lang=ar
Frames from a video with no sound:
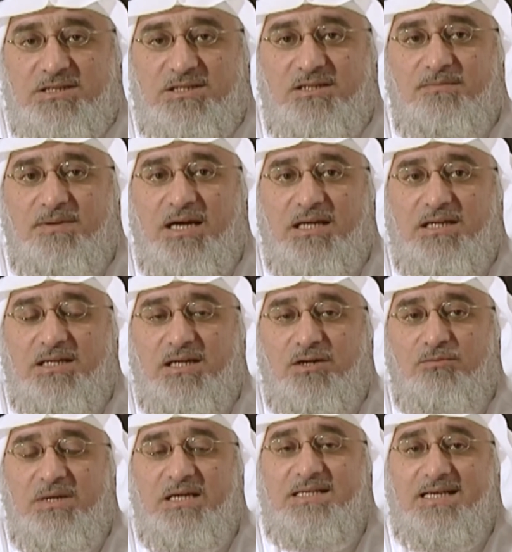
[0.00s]
اجتماعية
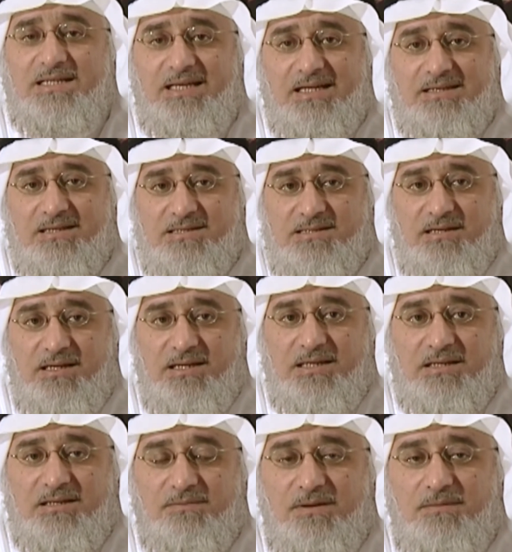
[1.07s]
وميزات حتى
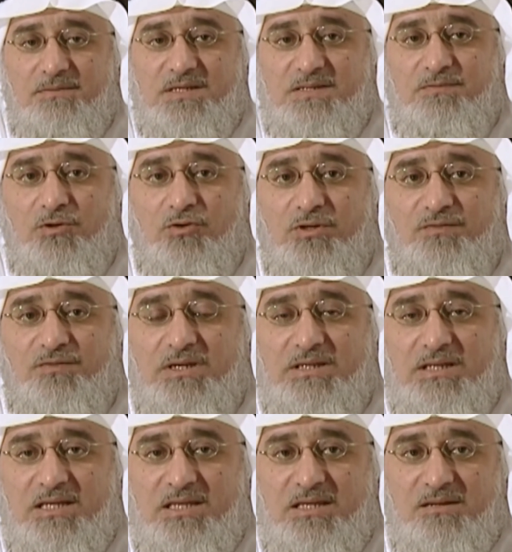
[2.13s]
صحية طبعا بالنسبة له يفقد
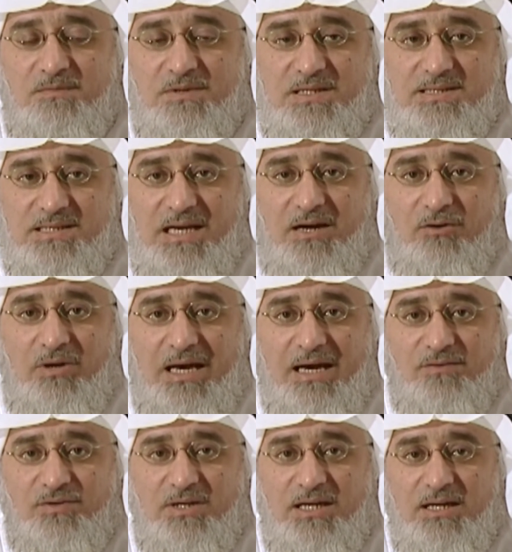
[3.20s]
كثير من الصحة
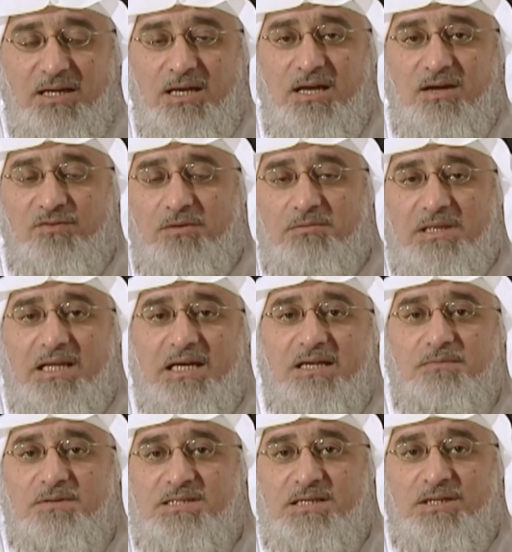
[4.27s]
والعافية
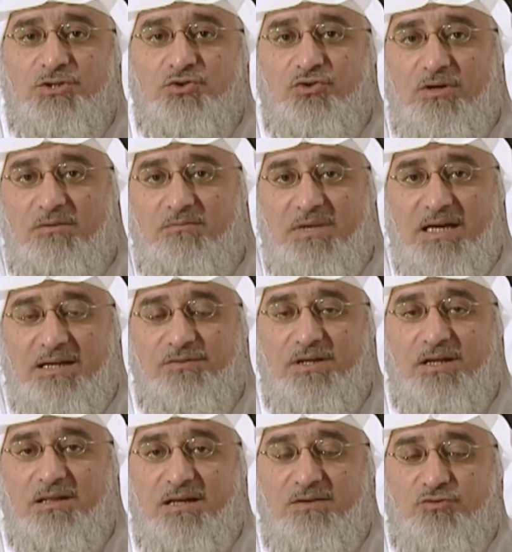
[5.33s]
فبتلاقيه بيصير عنده إهمال في
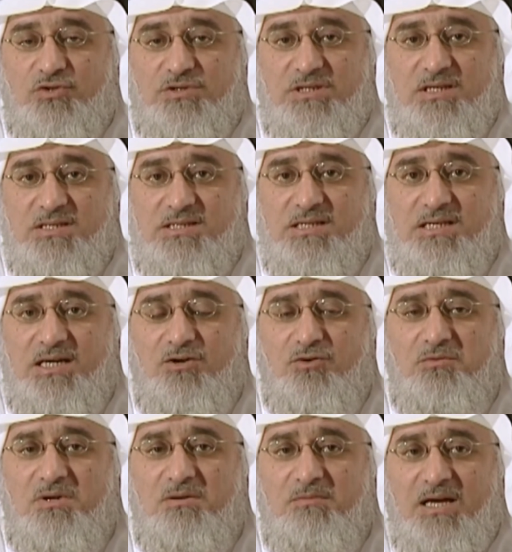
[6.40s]
نظافته الشخصية
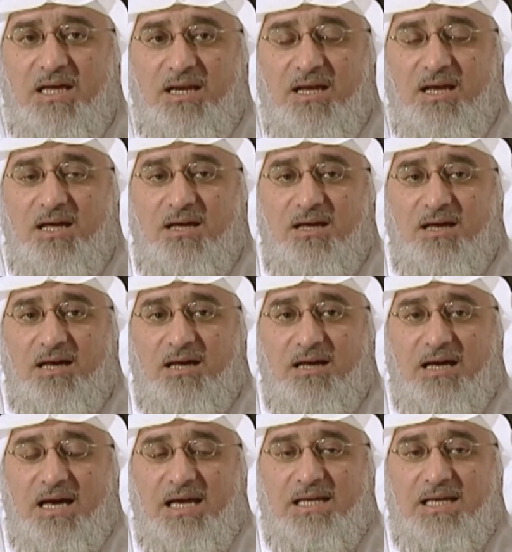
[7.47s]
وإهمال آه،
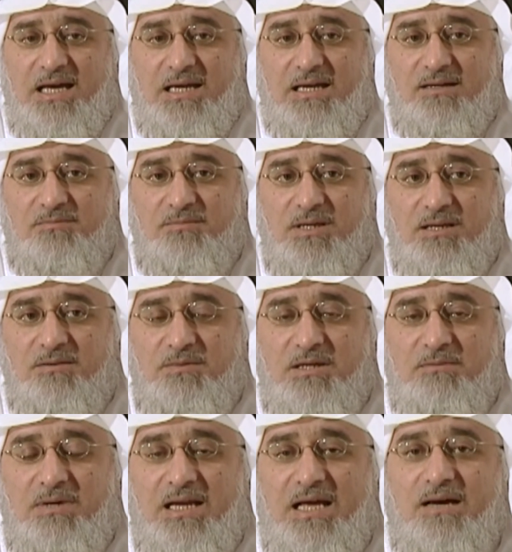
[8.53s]
أحيانا
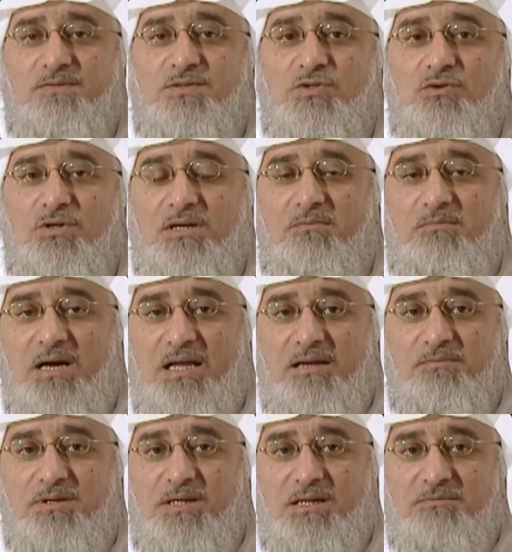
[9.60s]
بملابسه وإهمال
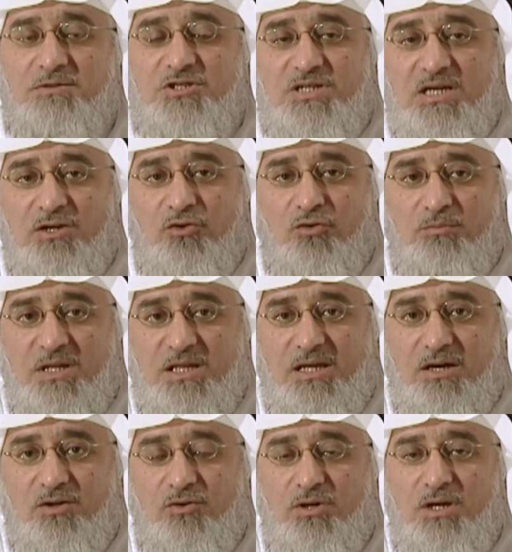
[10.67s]
بشكله
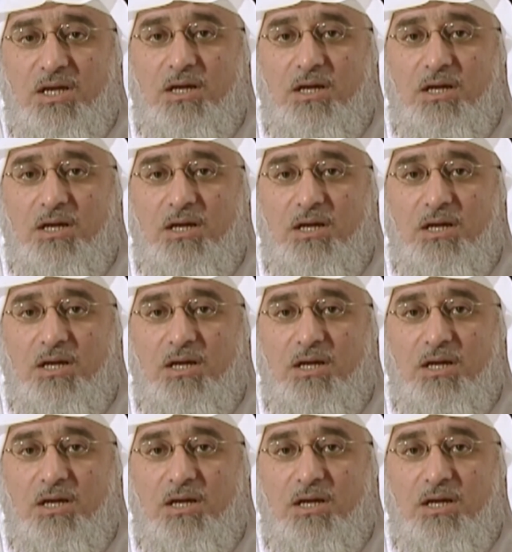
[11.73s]
ومظهره